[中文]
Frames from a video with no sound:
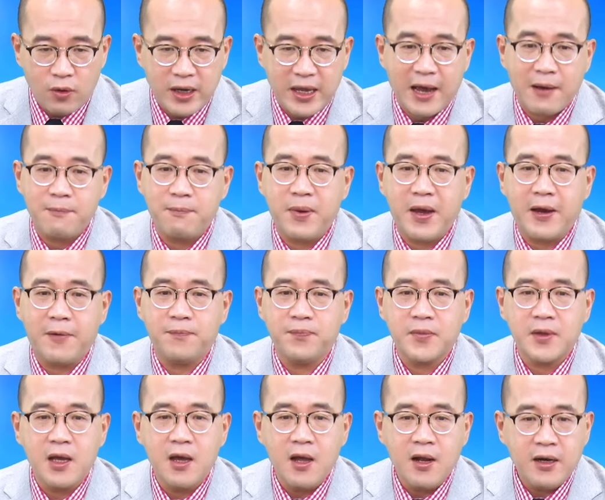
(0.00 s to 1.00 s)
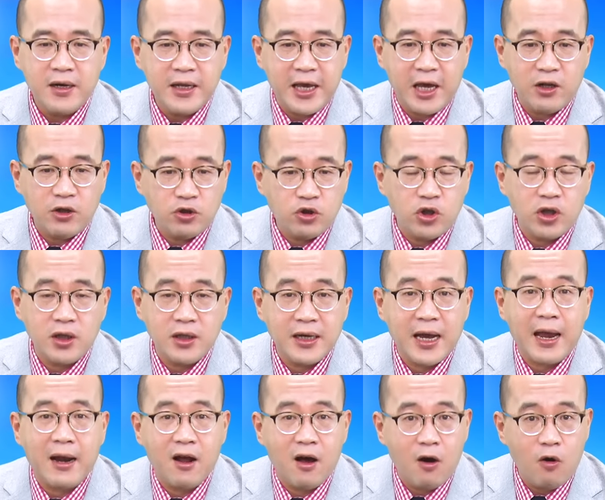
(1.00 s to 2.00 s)
2倍，联军你
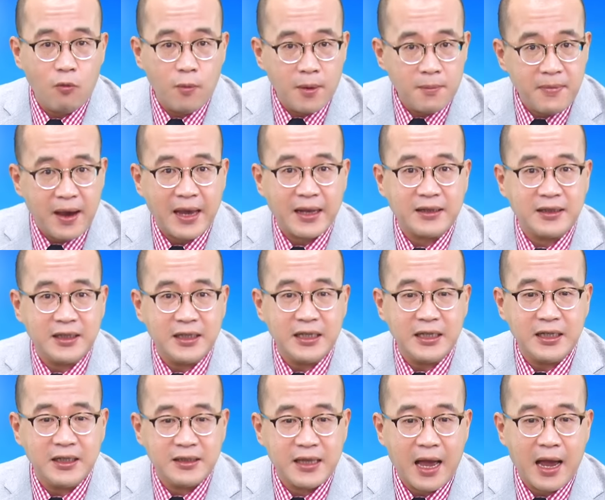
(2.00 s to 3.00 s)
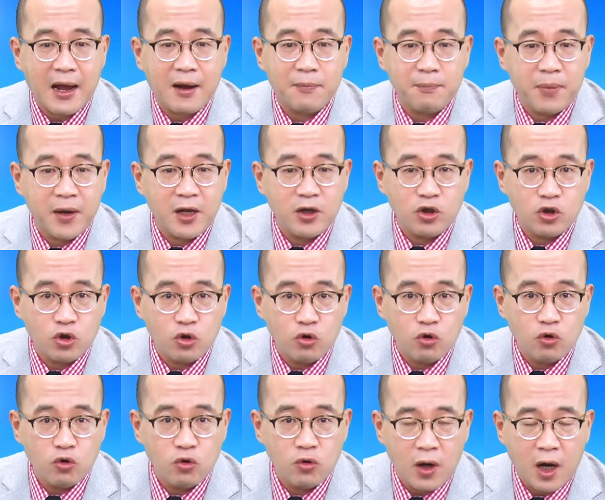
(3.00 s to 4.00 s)
看哦，我们买低档喷
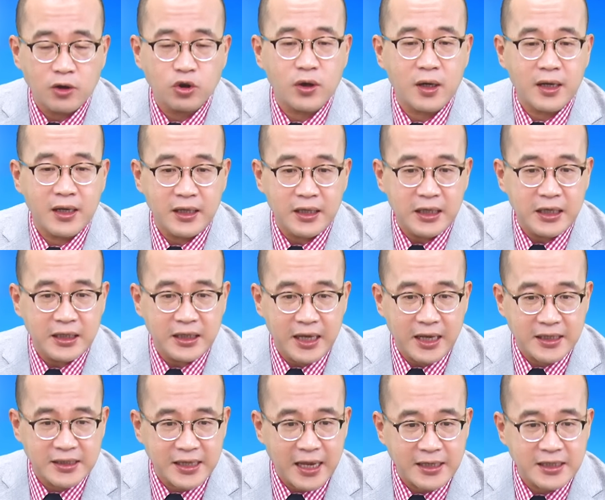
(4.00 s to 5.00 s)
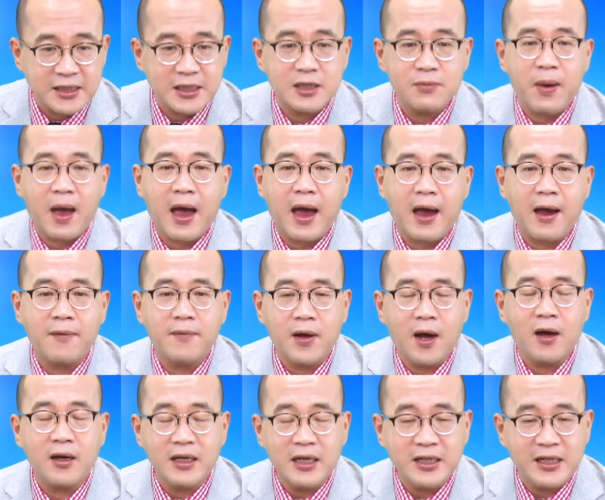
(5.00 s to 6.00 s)
出，好赚了 1.34%
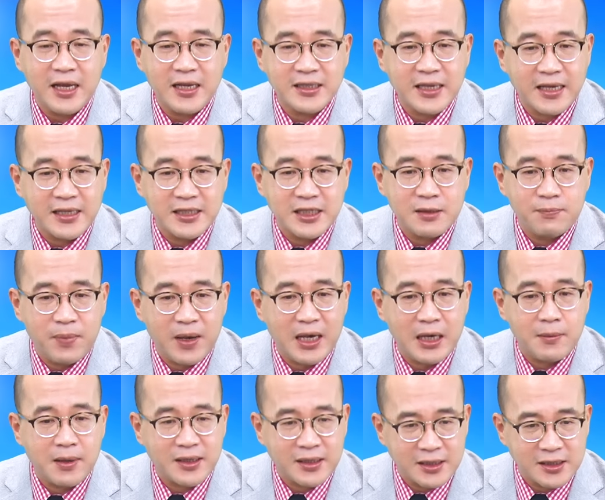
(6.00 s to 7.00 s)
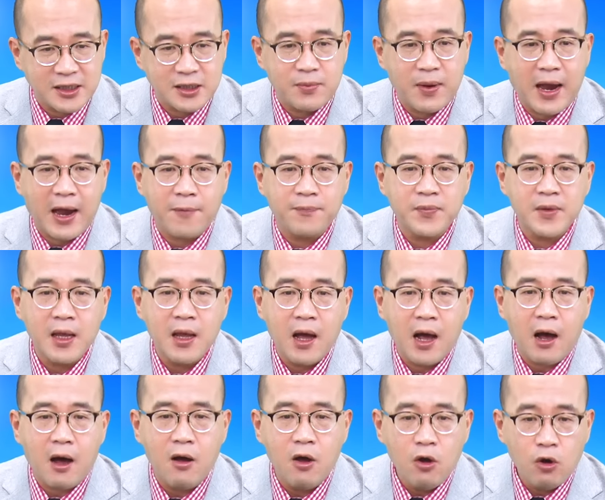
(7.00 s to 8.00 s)
啊，1.34倍，134%。
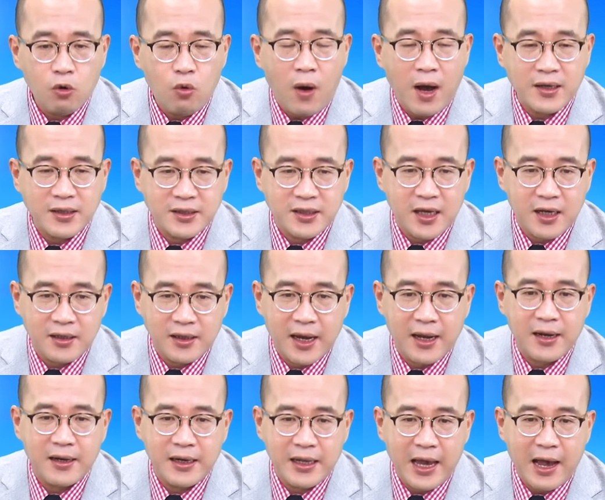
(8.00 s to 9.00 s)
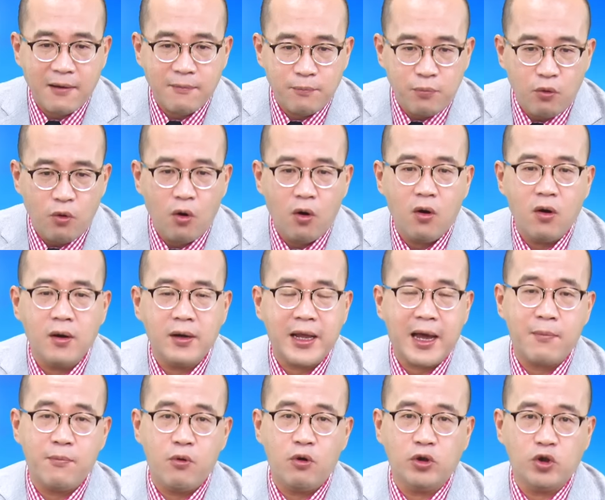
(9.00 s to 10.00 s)
好，光盛你看两波
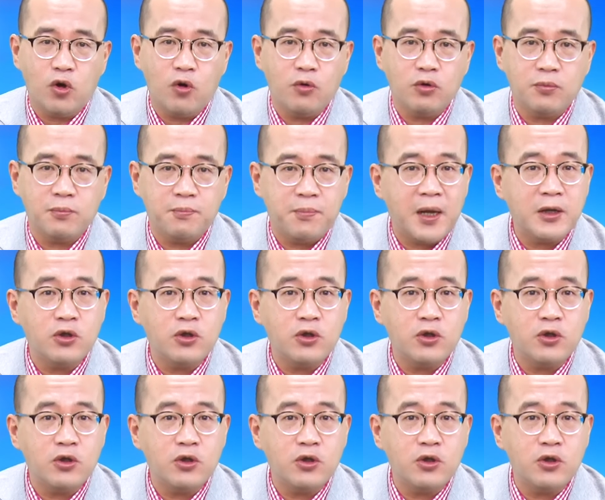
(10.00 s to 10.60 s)
都喷